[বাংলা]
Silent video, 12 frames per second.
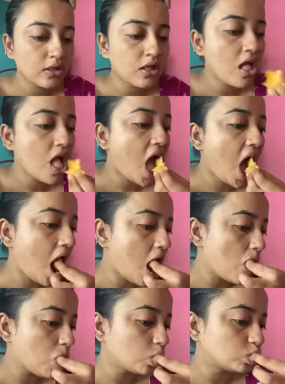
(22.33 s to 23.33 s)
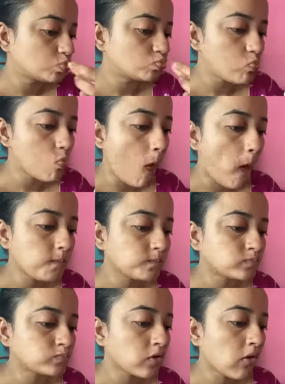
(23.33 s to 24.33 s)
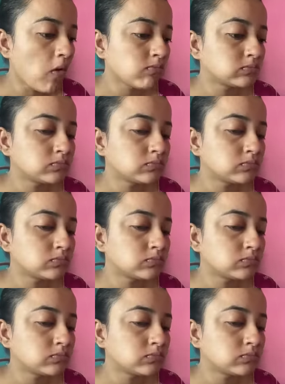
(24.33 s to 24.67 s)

না আমার আবার গা গোলায় বেশি আমি ময়দার জিনিস খেতে